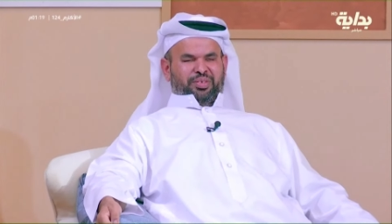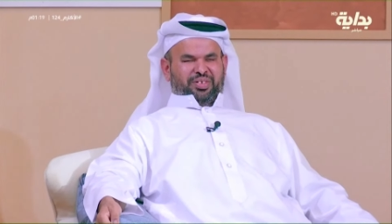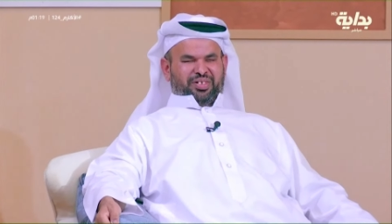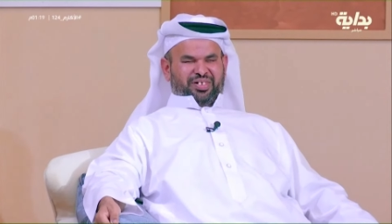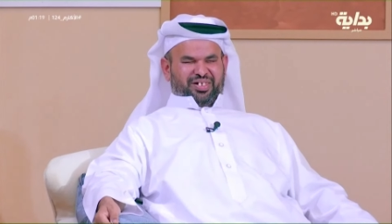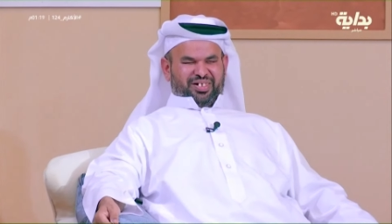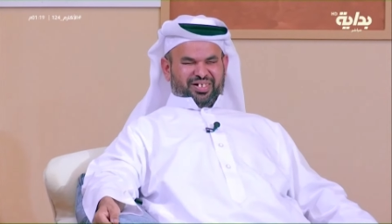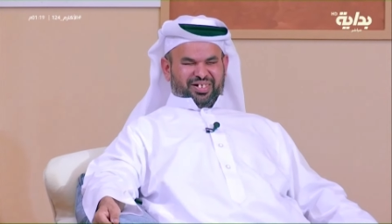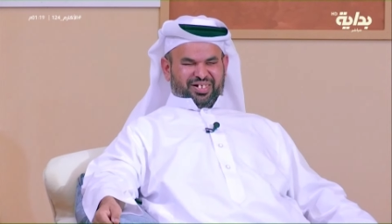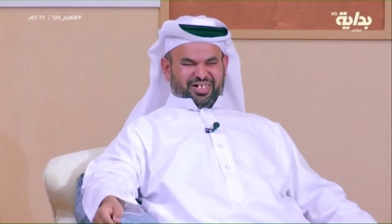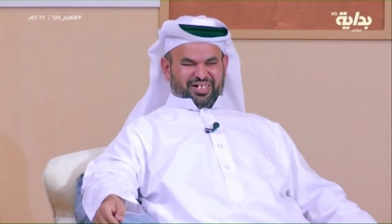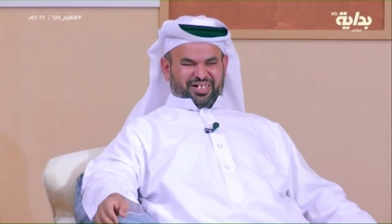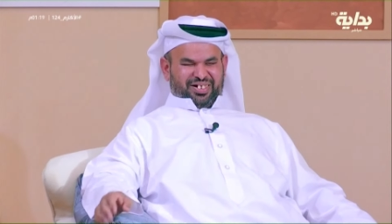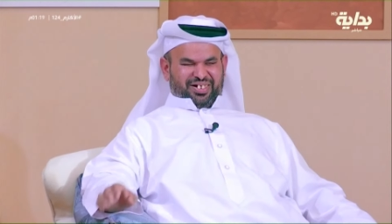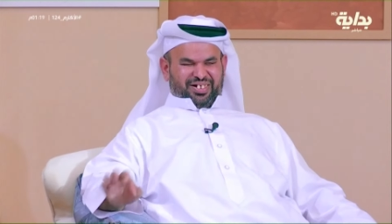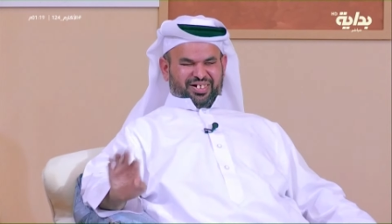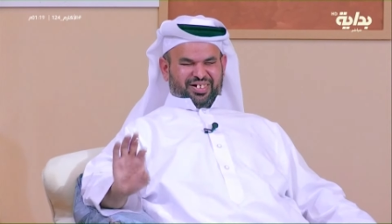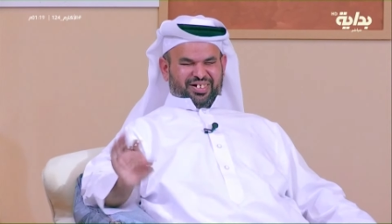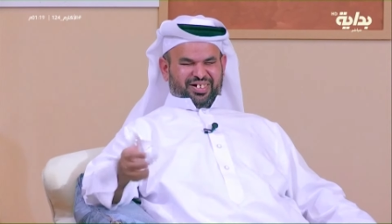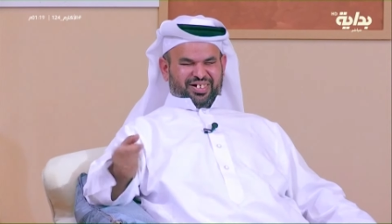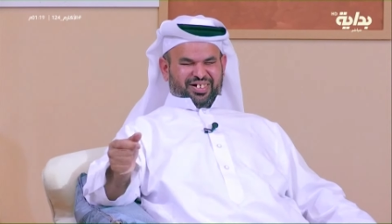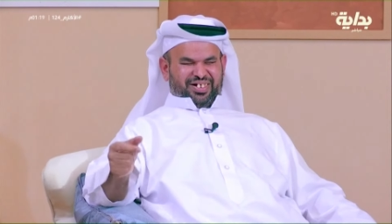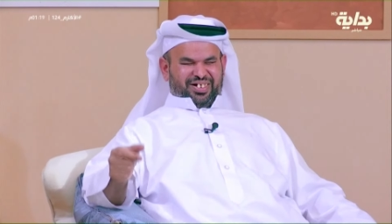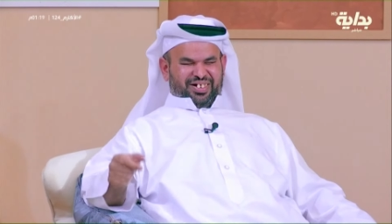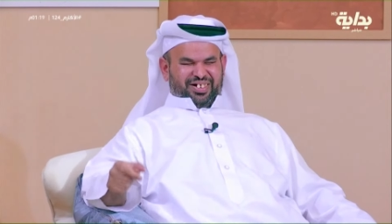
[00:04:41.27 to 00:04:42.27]
على حسب
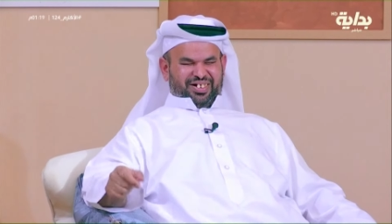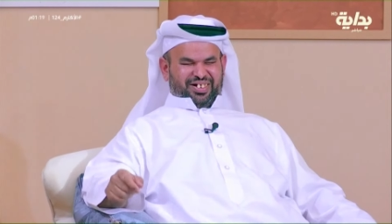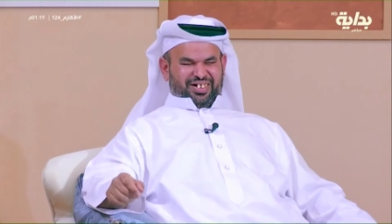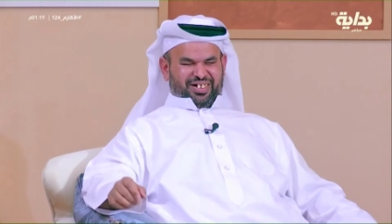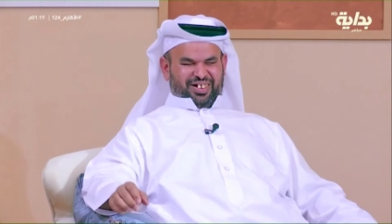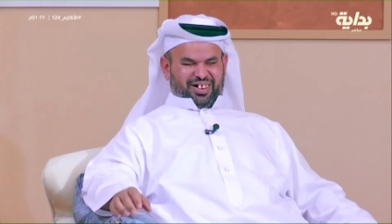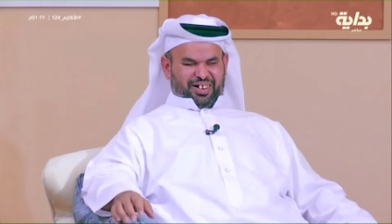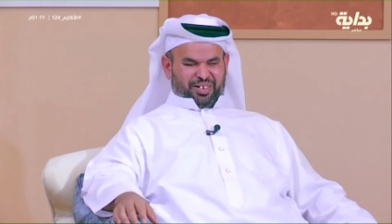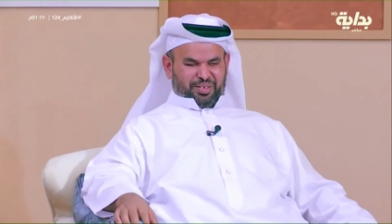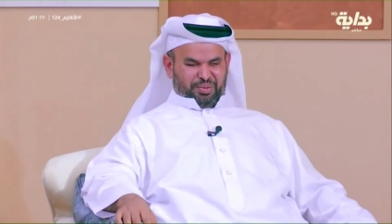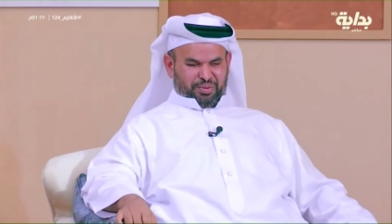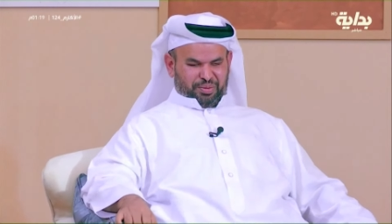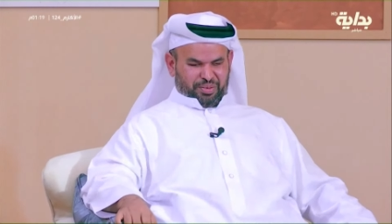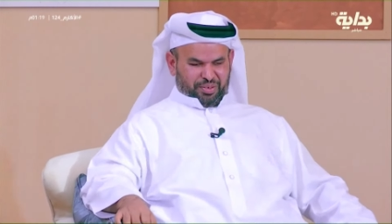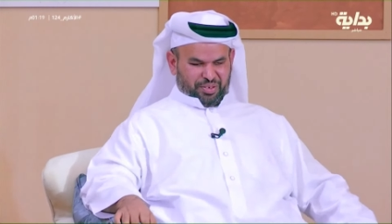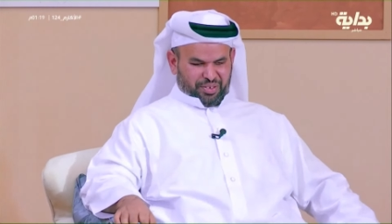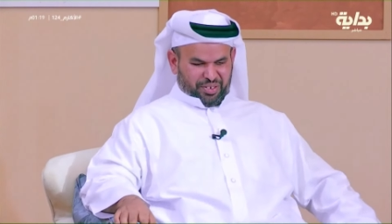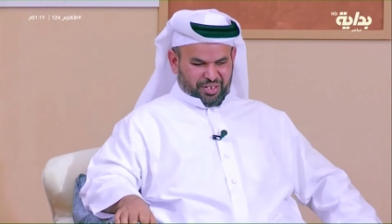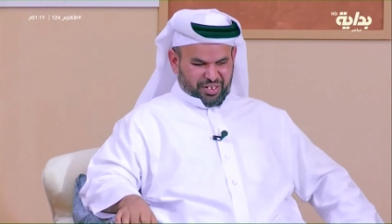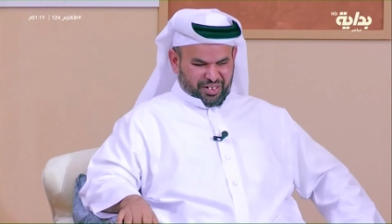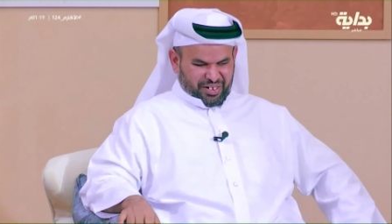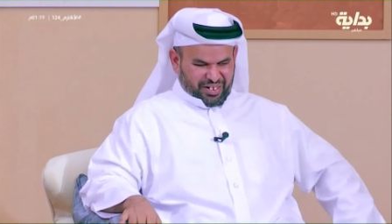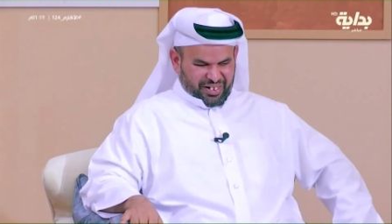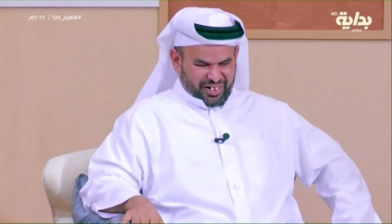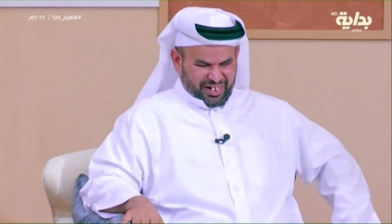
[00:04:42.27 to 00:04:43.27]
يا
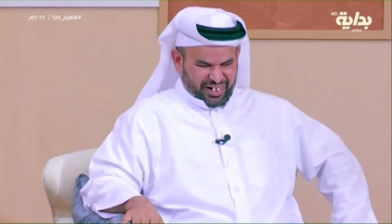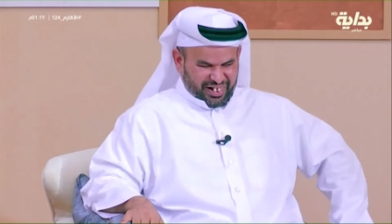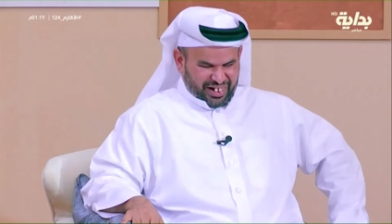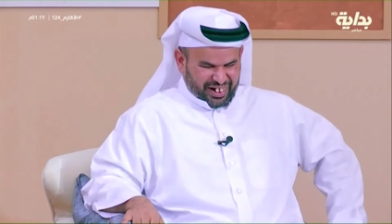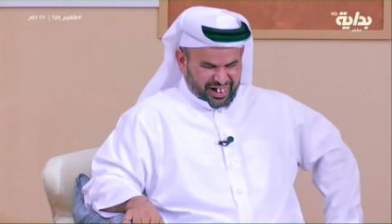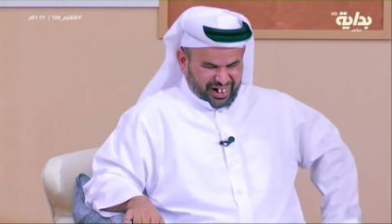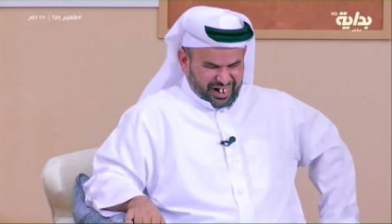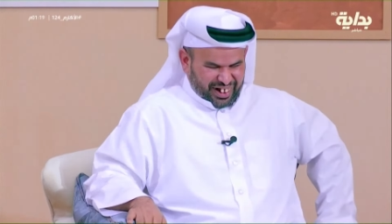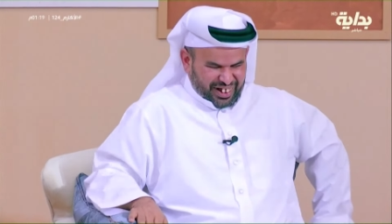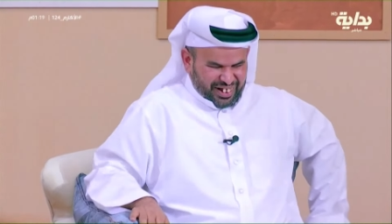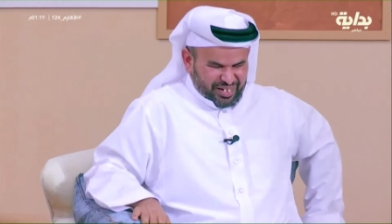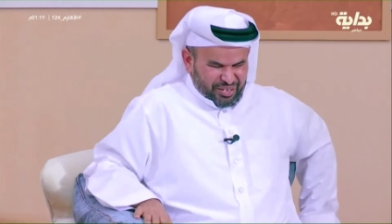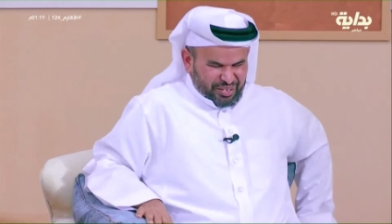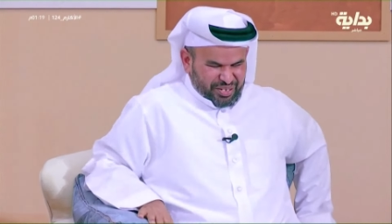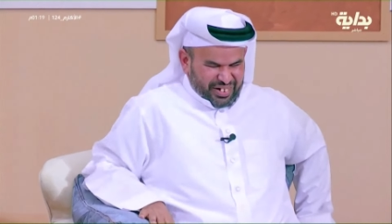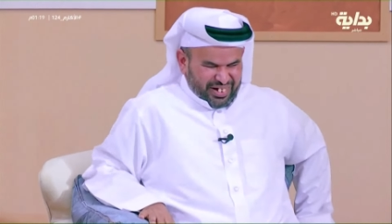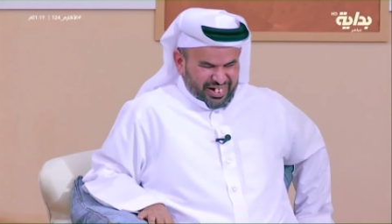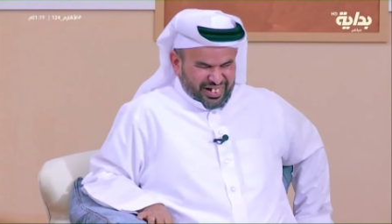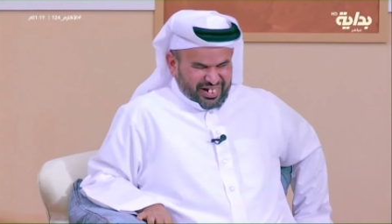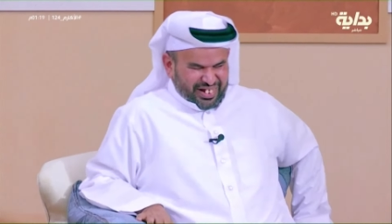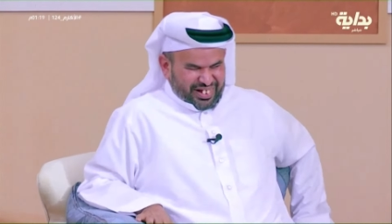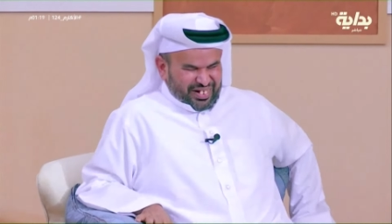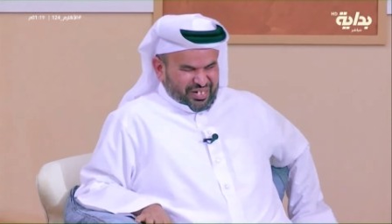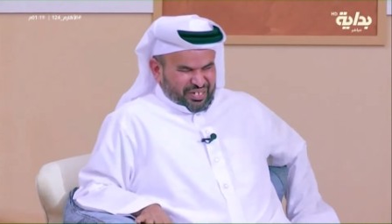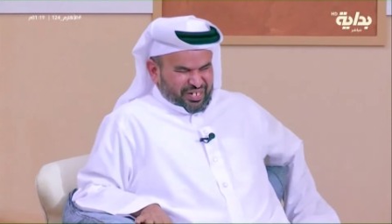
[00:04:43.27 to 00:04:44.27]
مرحبا يا مرحبا
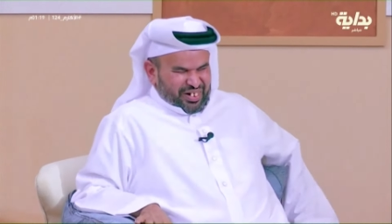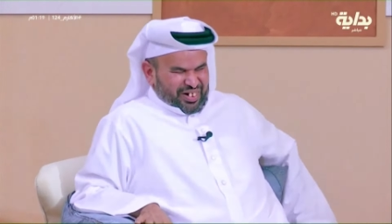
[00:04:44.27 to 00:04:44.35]
حيا الله ابو